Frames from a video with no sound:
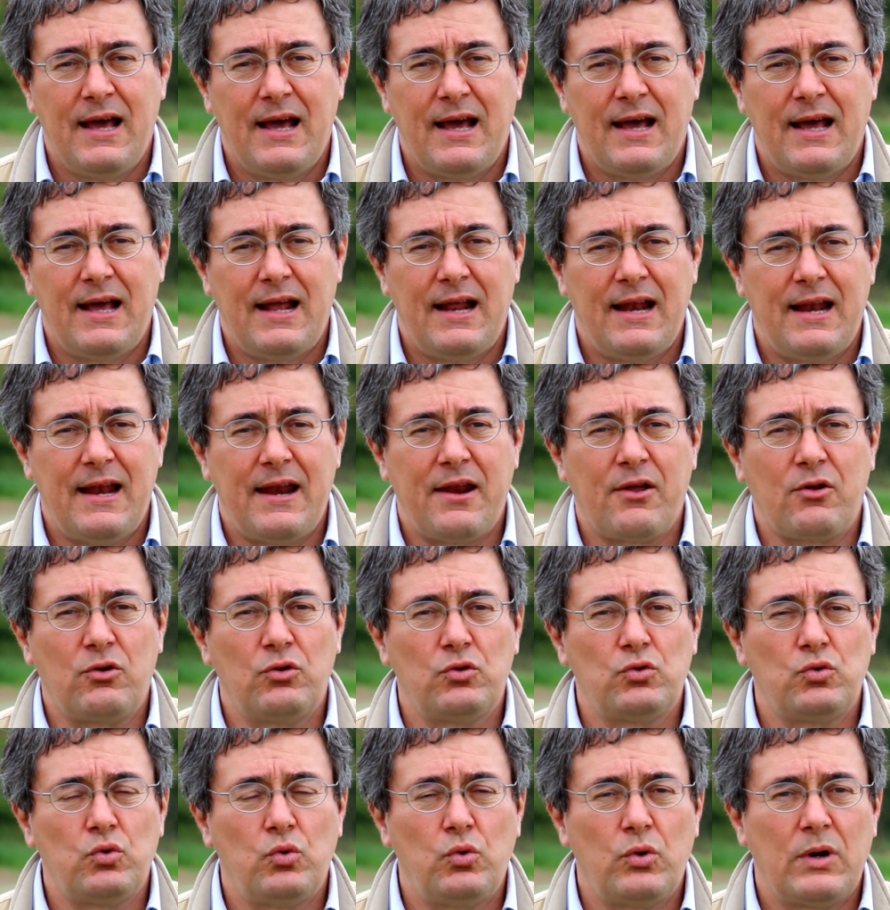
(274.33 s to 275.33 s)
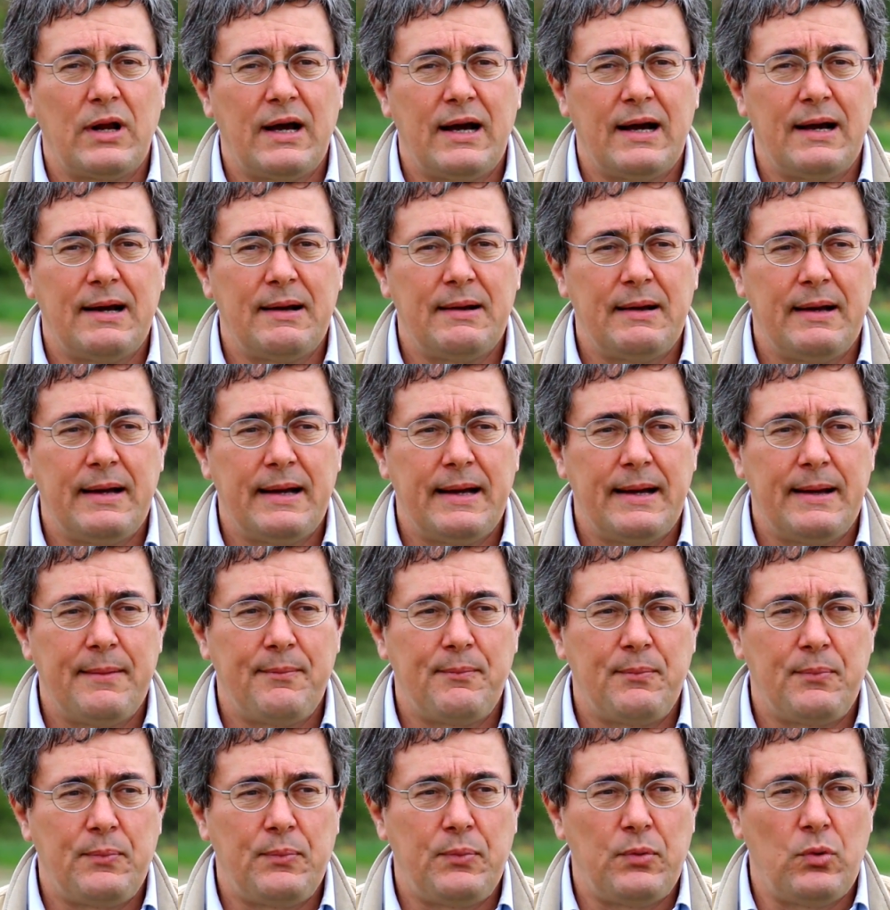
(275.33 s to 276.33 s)
eh, l'agricoltura eh,
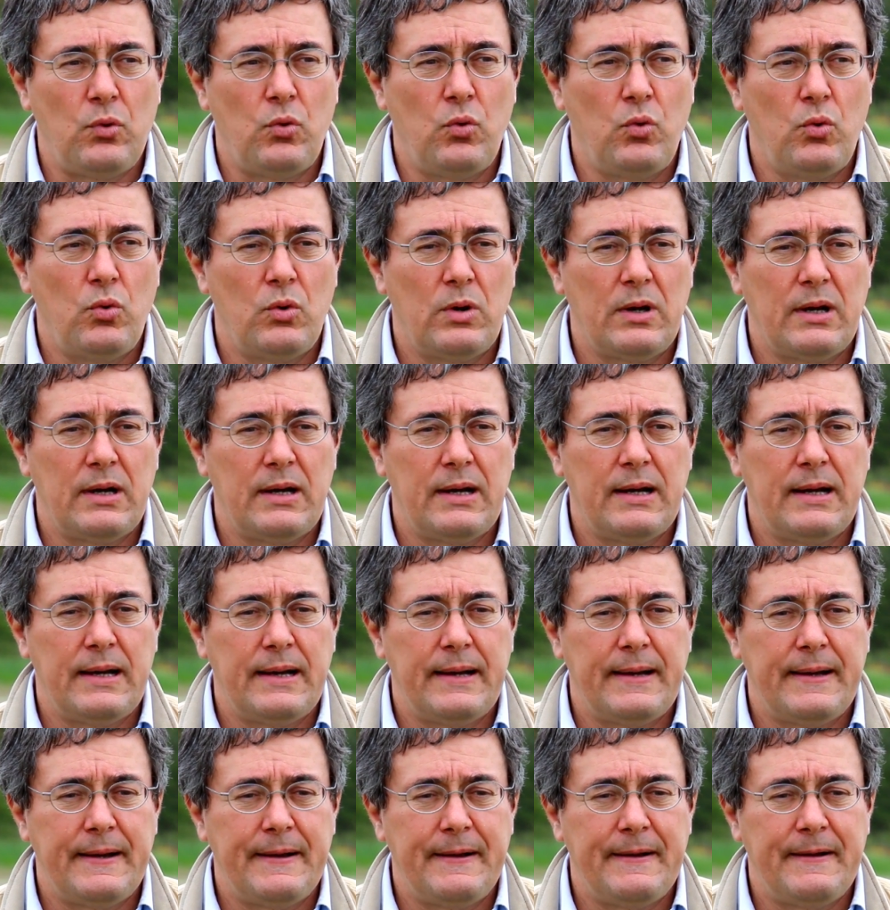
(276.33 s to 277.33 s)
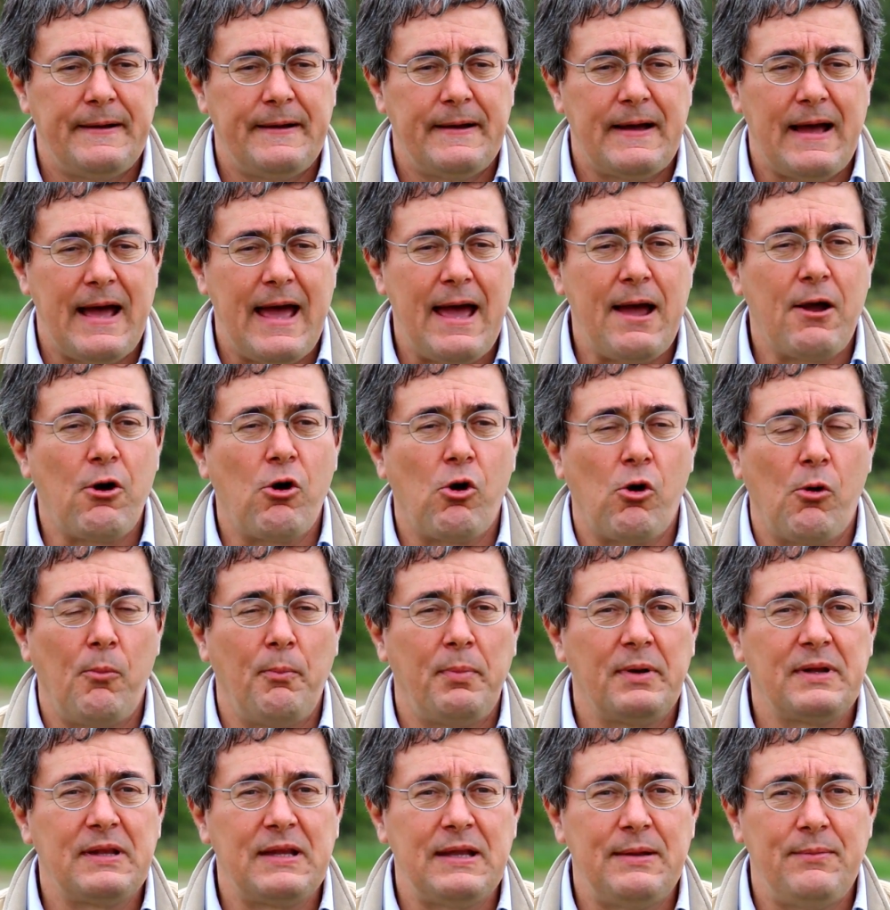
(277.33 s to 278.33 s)
più
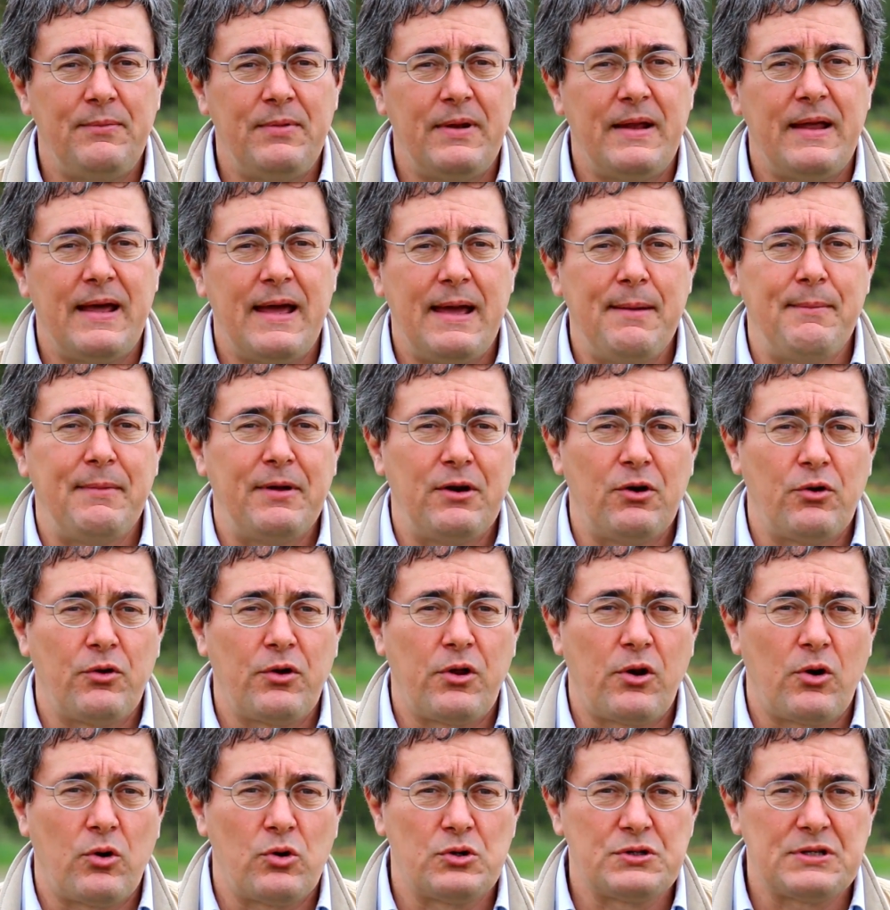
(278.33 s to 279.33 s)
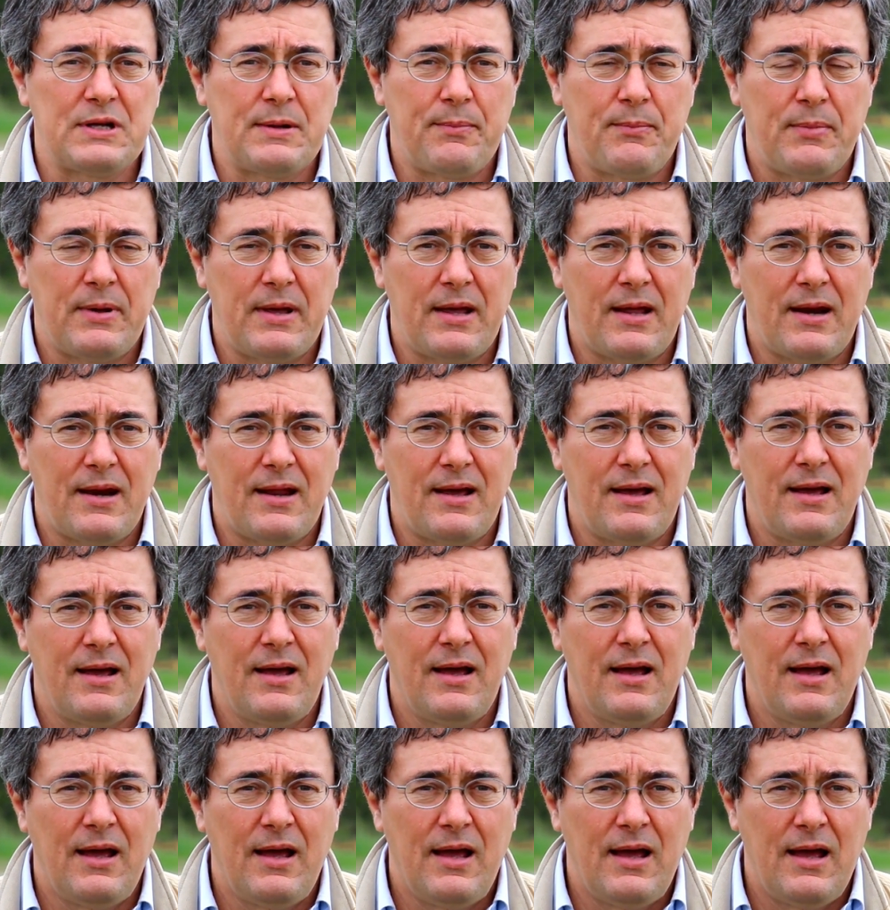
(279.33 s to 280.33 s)
ecocompatibile e meno onerosa per
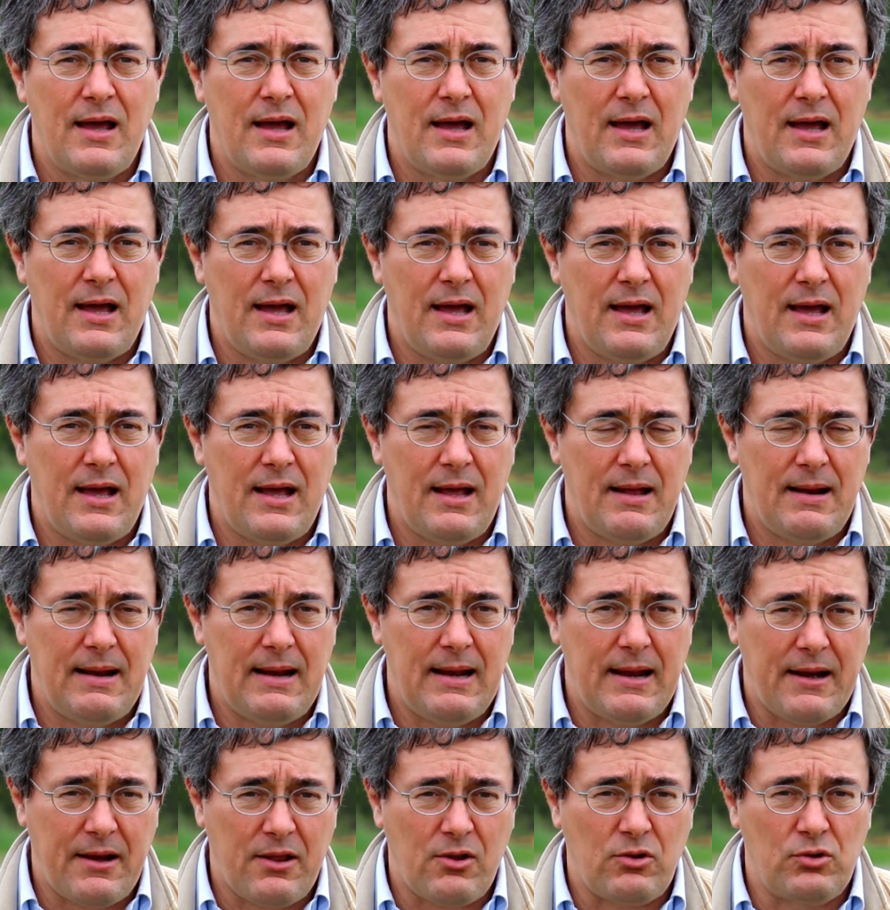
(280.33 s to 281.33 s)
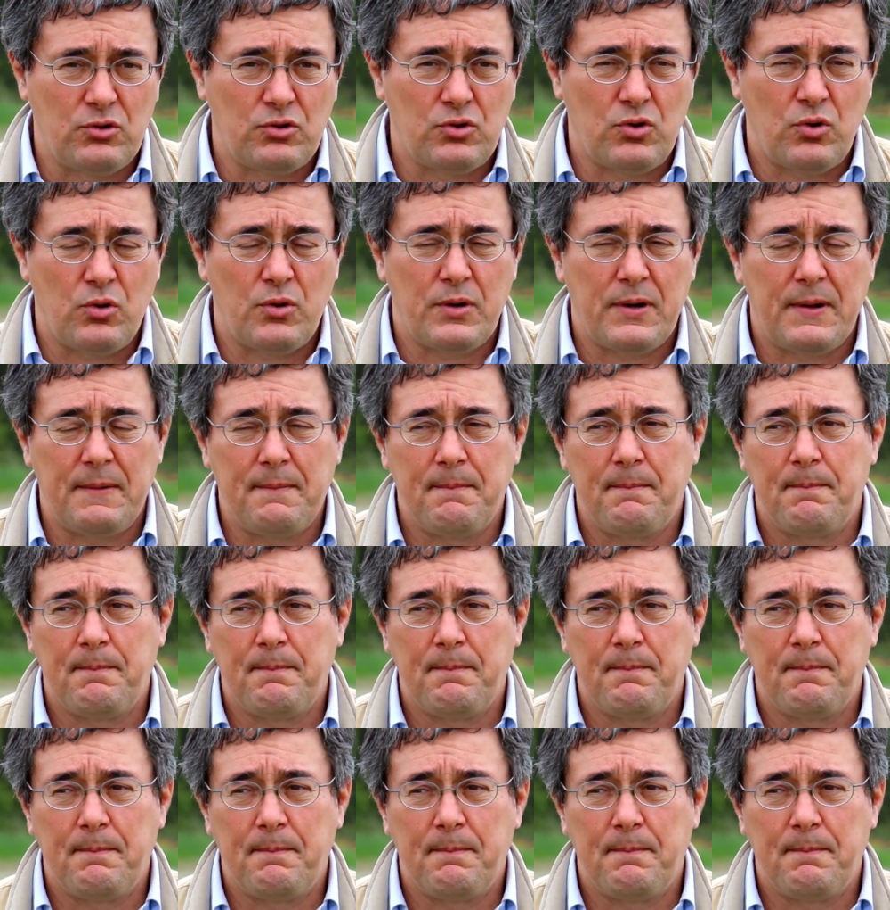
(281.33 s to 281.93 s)
l'agricoltore.